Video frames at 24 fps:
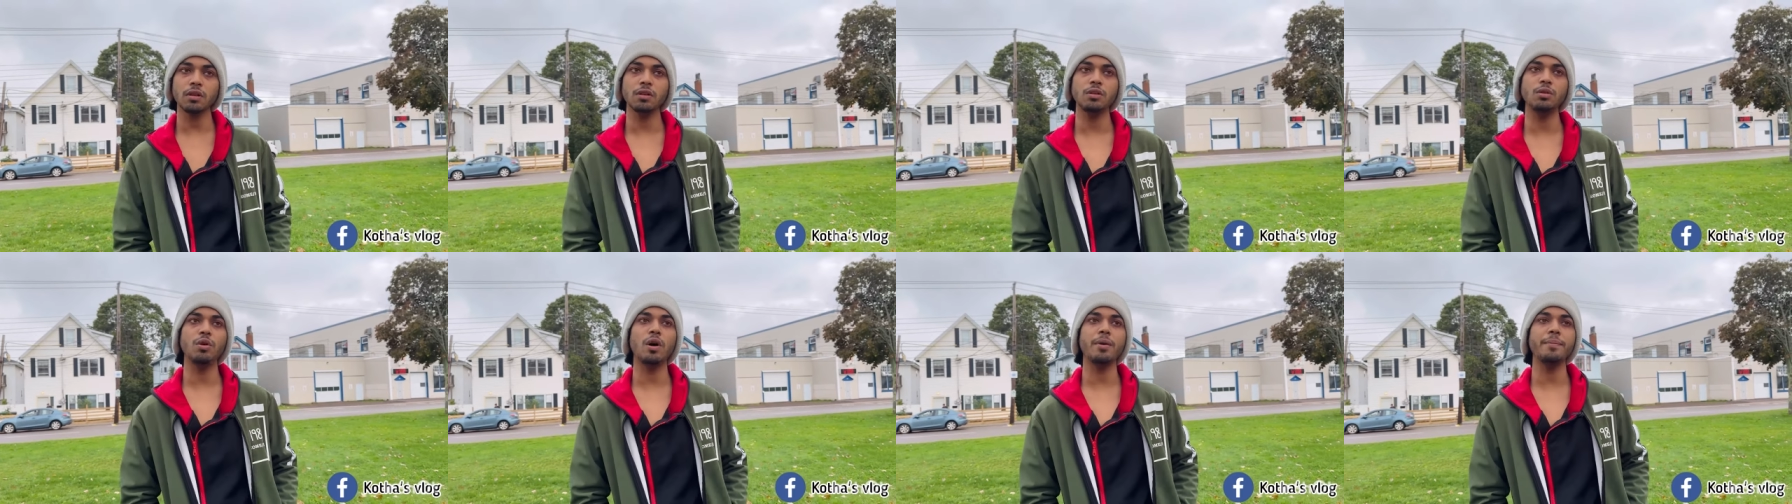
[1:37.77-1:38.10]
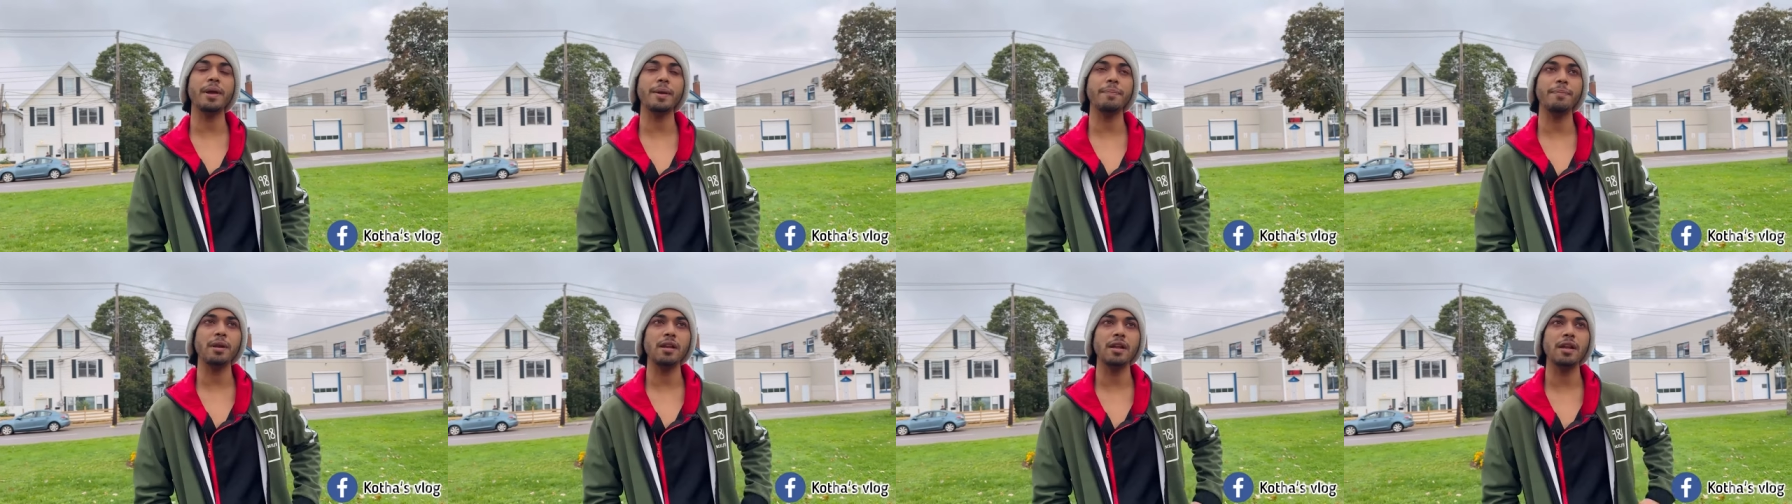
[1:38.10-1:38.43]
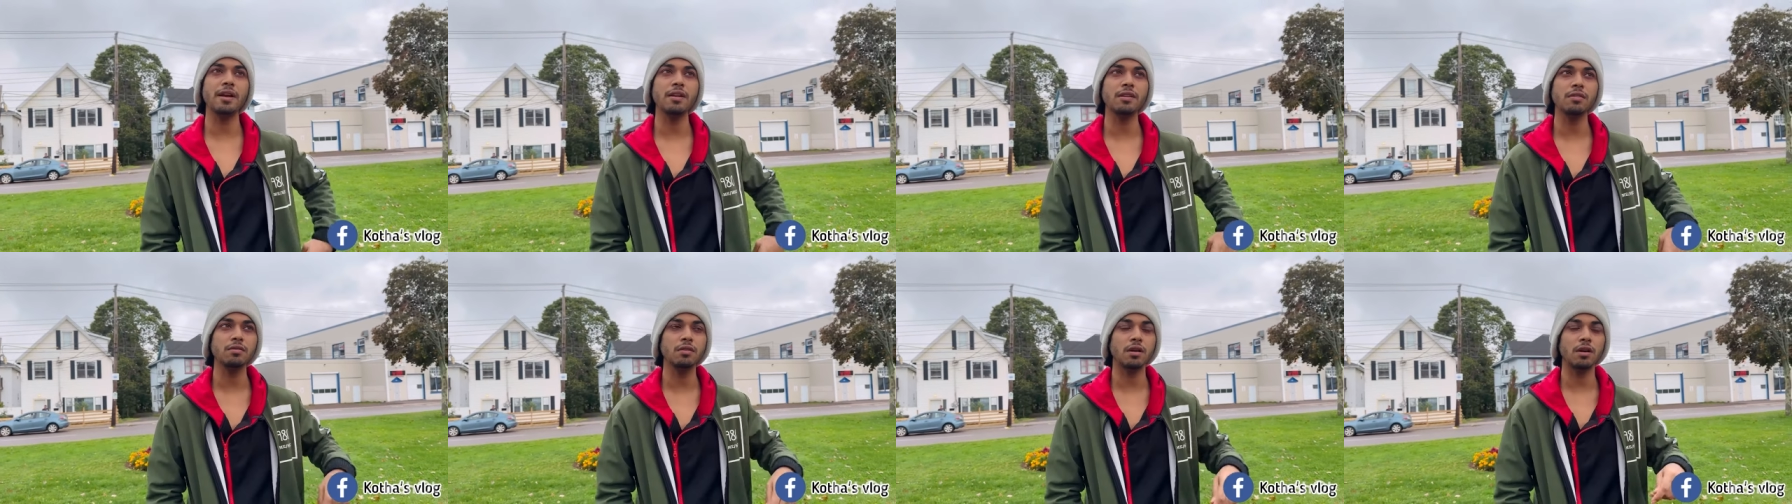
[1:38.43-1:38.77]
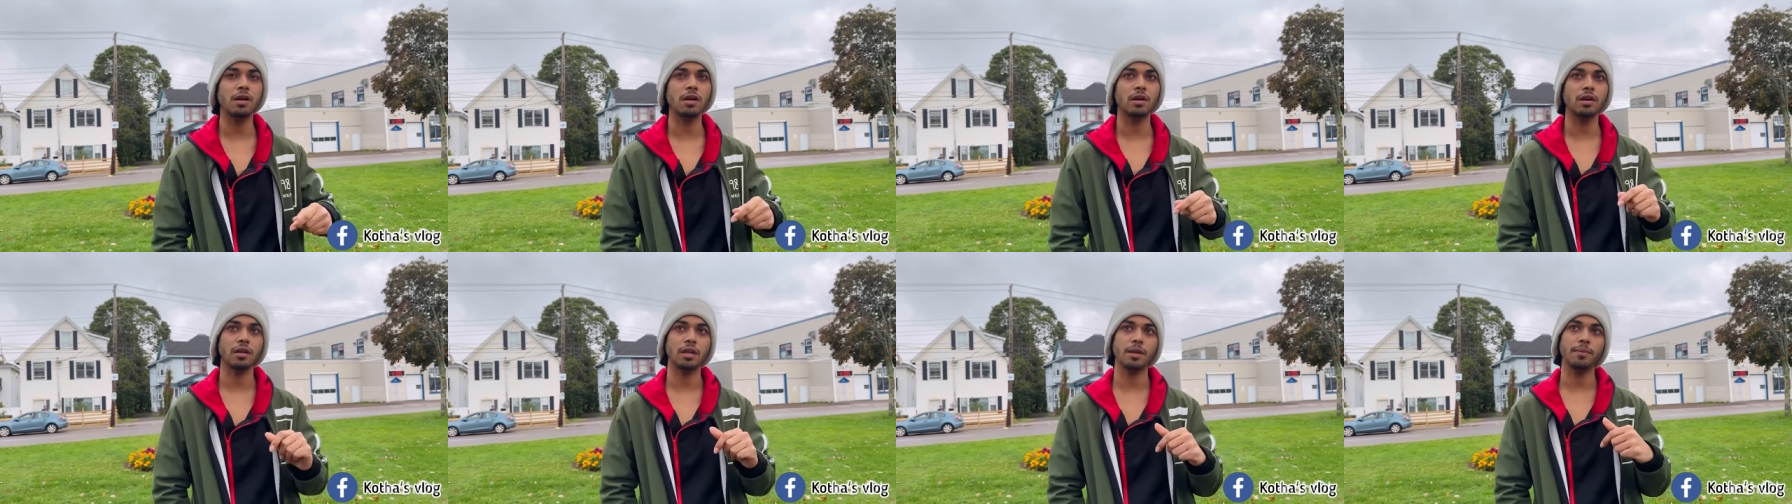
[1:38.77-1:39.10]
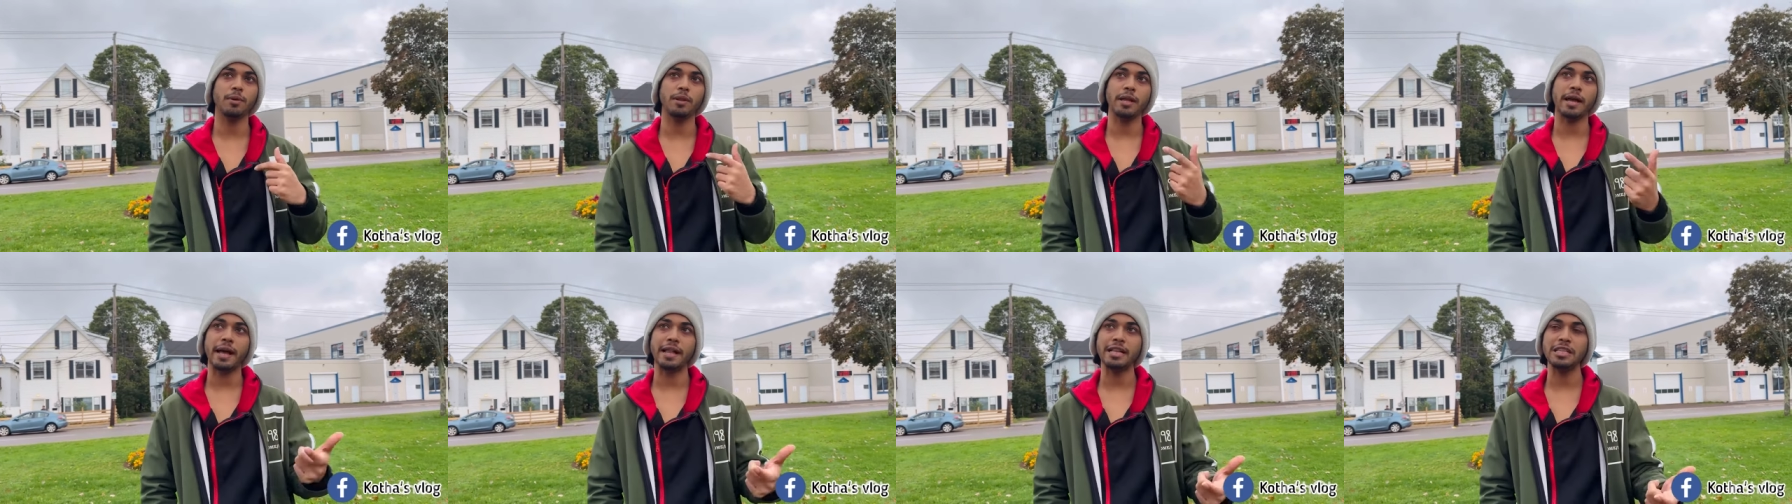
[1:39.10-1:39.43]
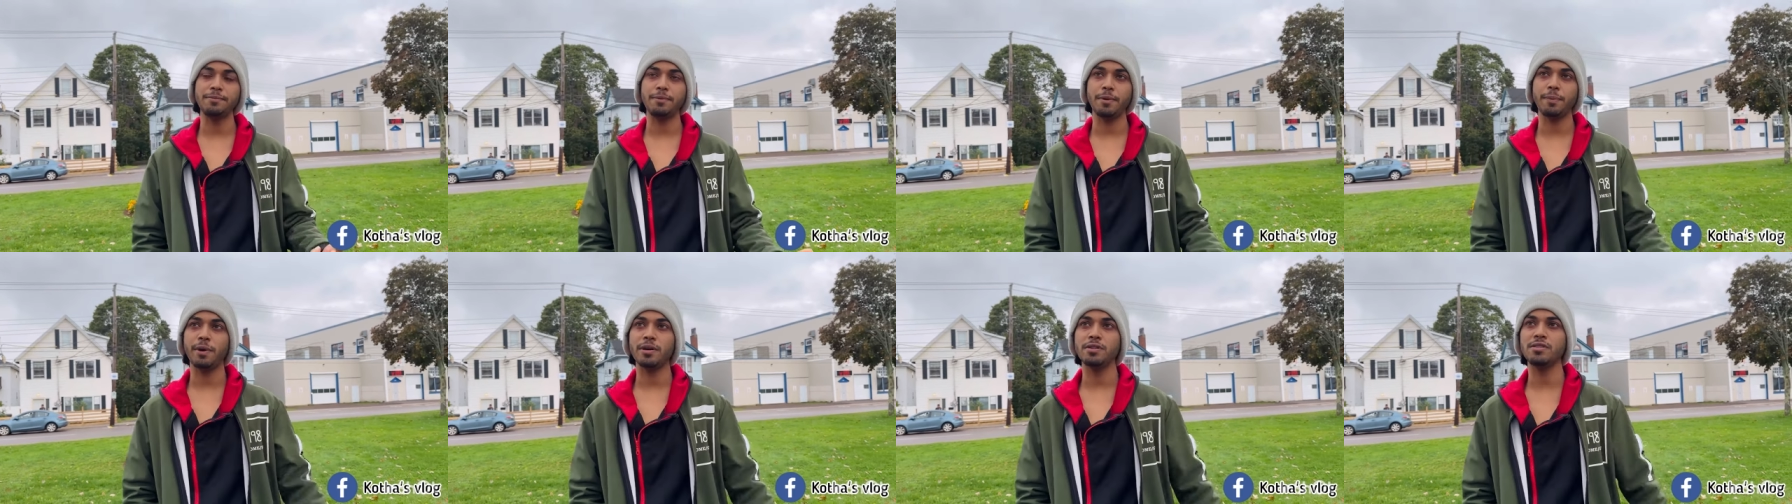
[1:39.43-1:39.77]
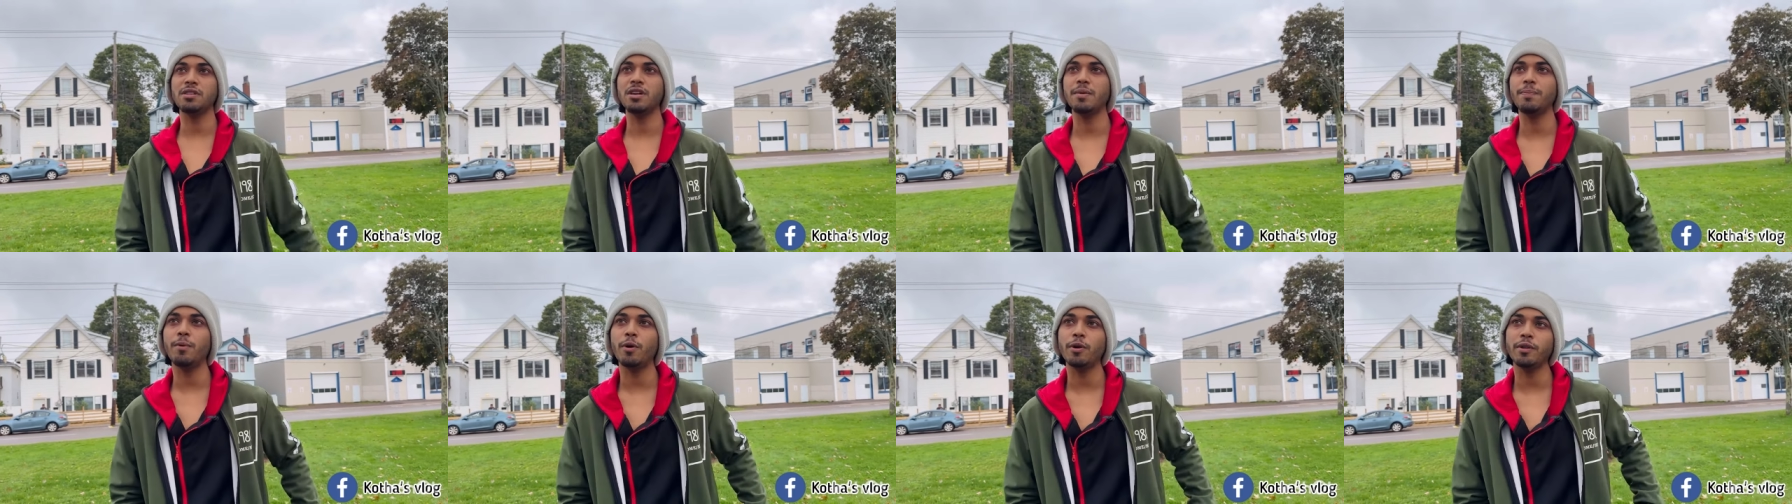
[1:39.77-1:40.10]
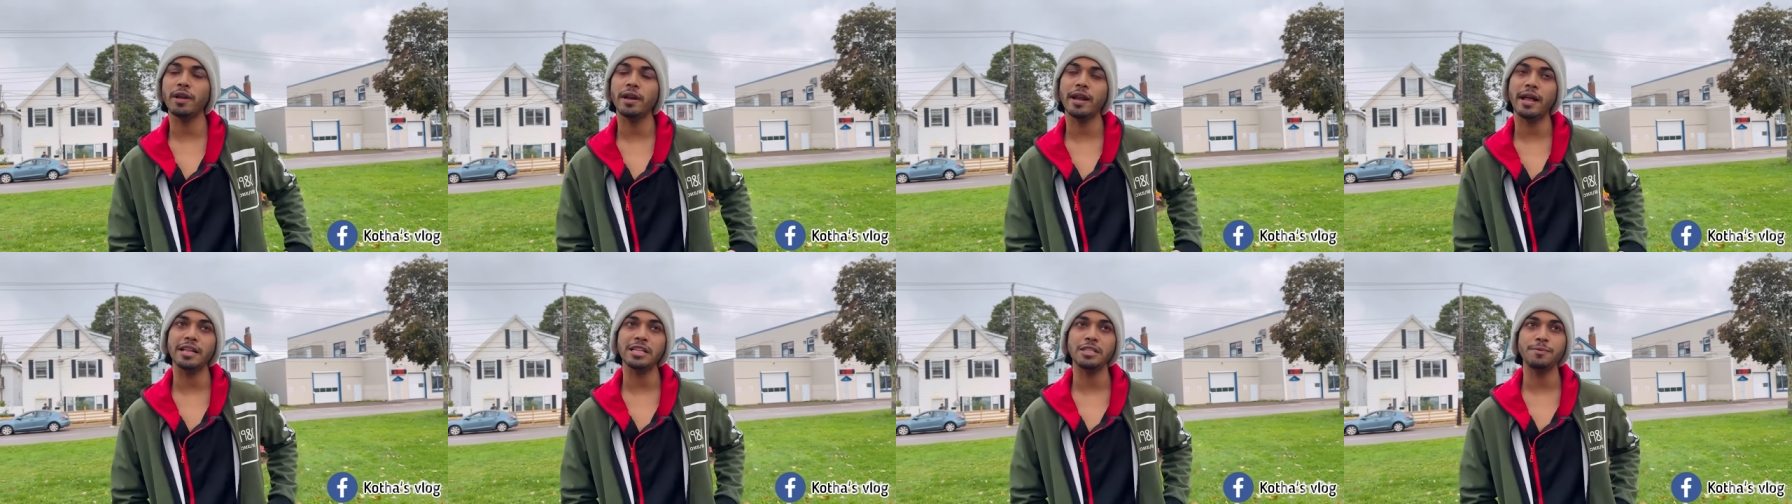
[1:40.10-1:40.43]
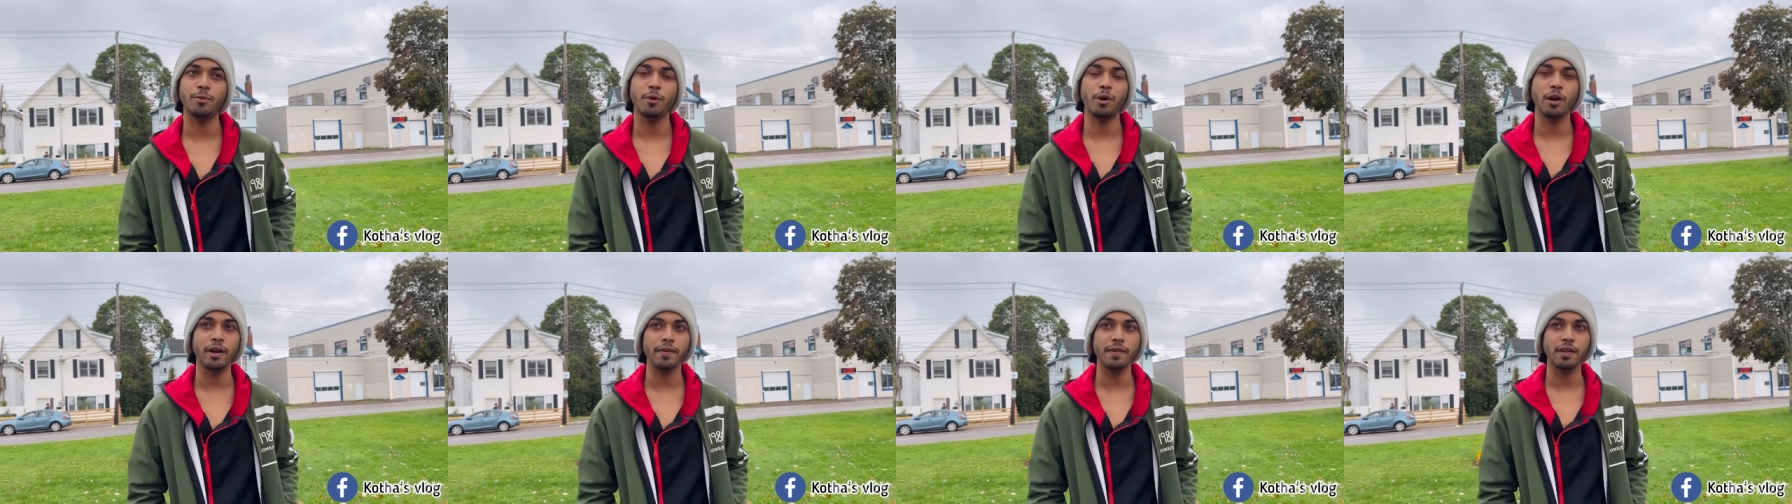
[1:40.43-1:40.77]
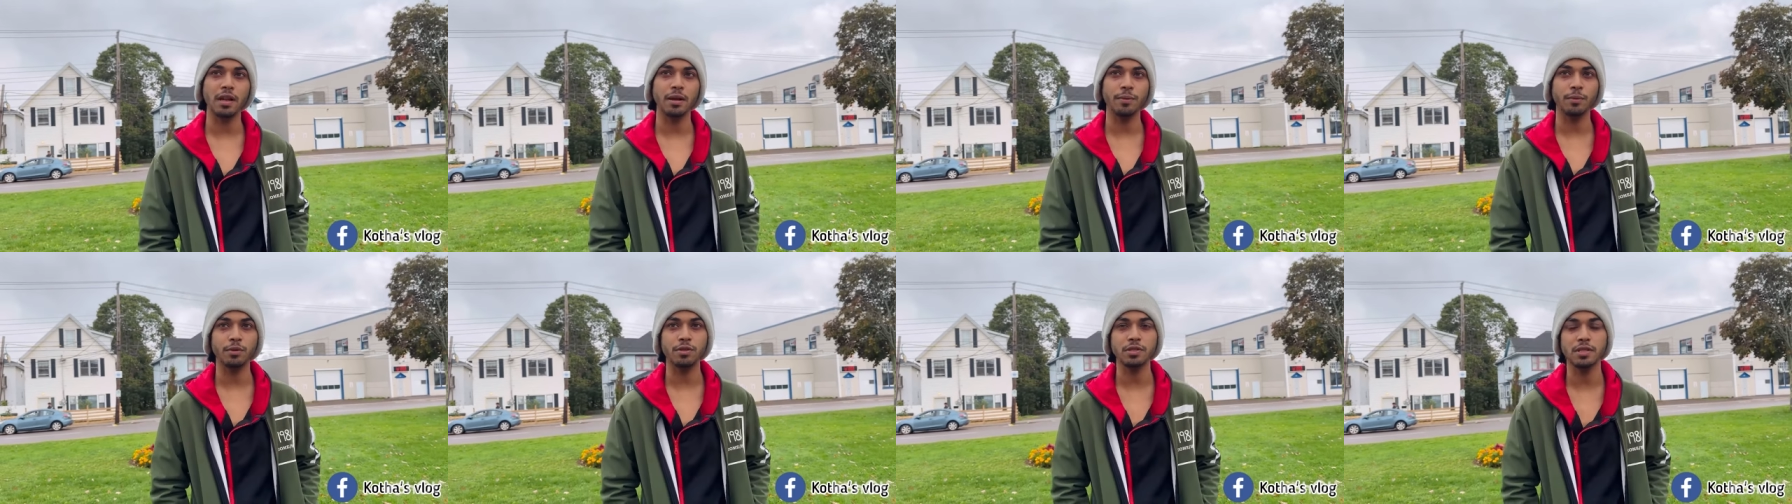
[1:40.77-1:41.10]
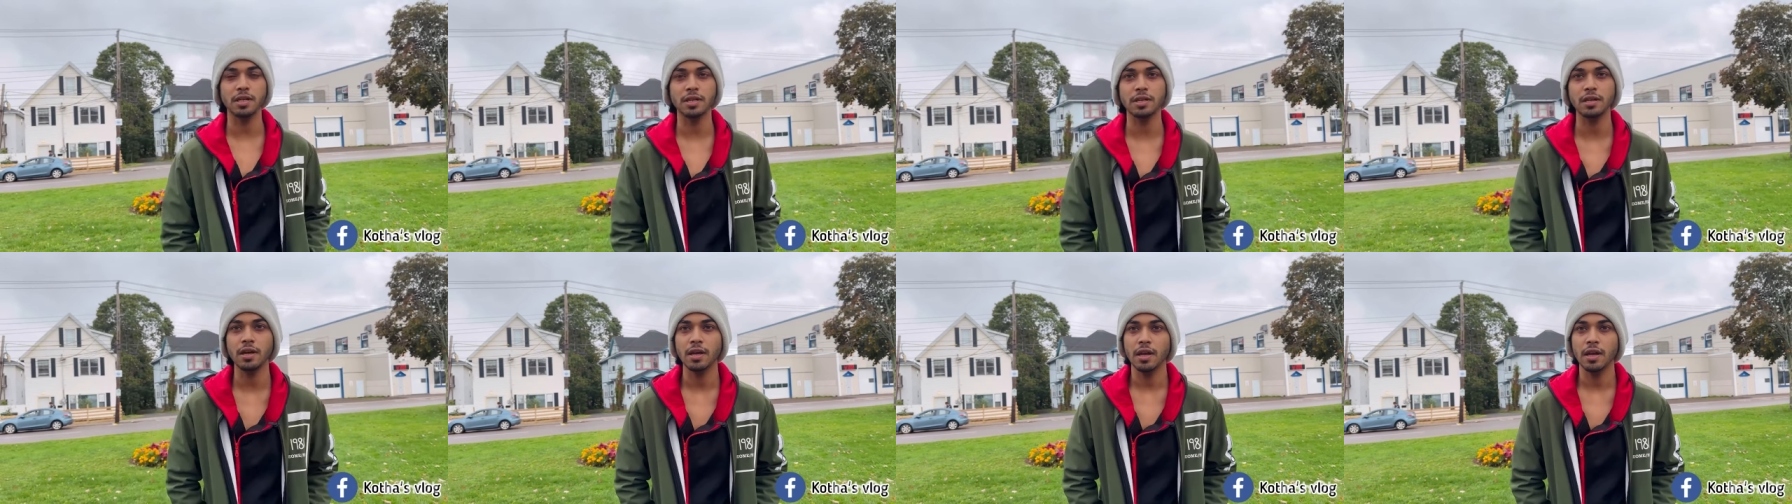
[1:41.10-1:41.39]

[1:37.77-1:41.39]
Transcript: তো আমি এপ্রিলের uh, কী বলে আর্টস প্রিপারেশনের পর দেন আর্টস পরীক্ষা দিলাম হচ্ছে